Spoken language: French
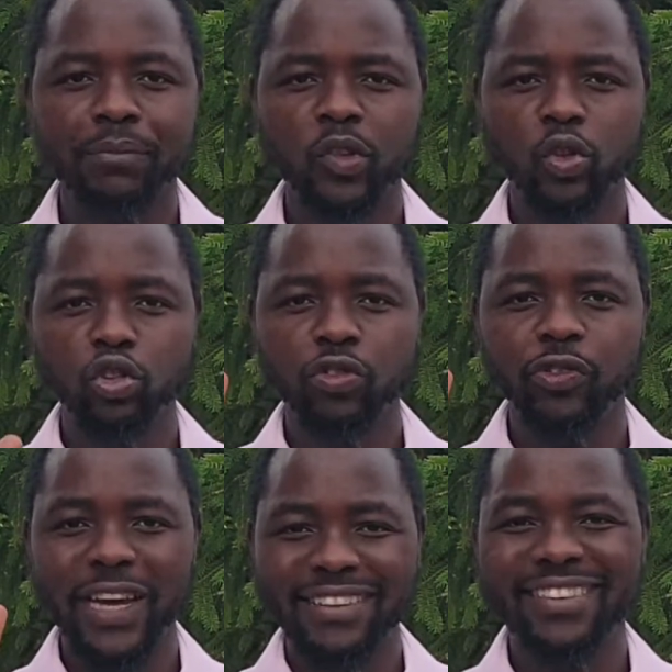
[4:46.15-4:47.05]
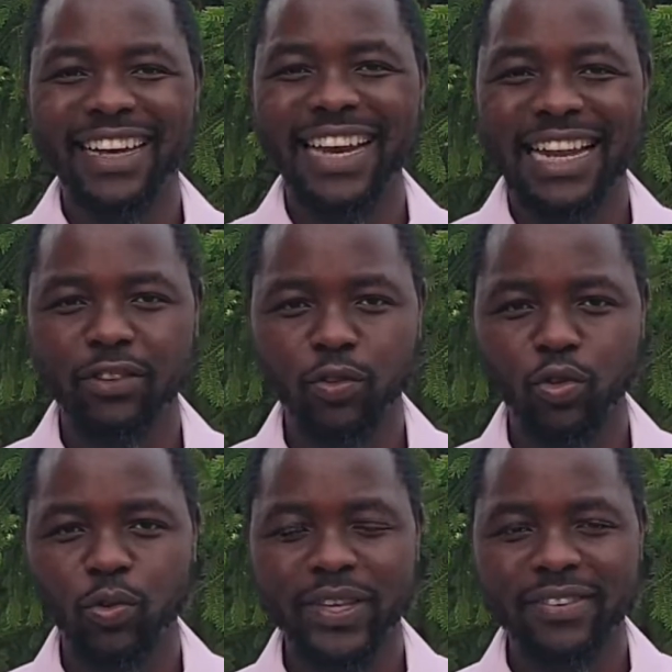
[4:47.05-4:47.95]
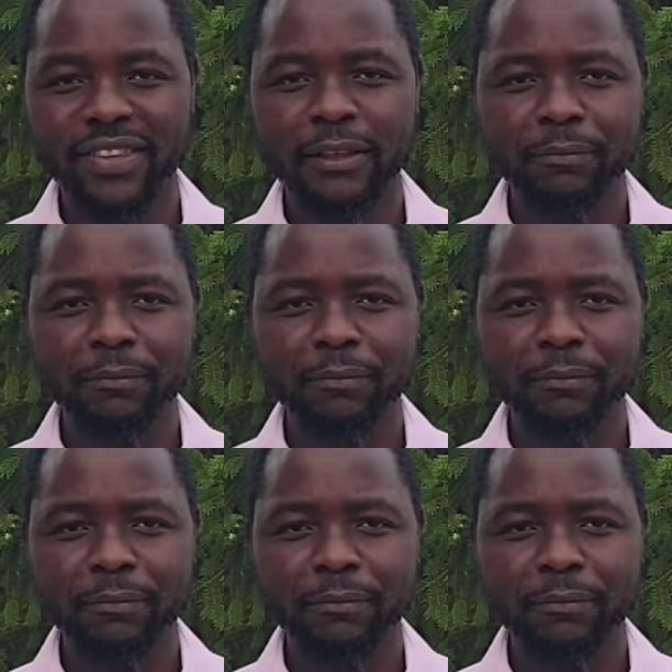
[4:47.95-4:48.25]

Donc je veux attirer l'attention ici.